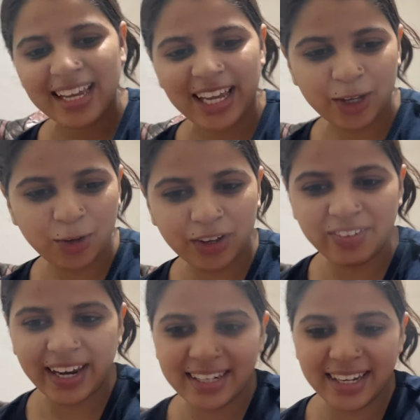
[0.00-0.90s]
ये कोई
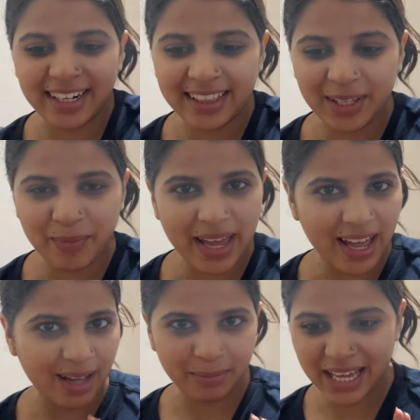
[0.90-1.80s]
वेट कर रही थी मैं
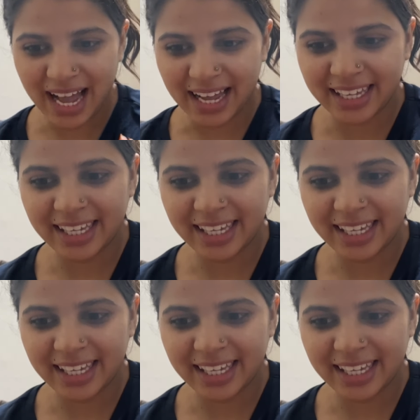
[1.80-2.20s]
अभी आ गई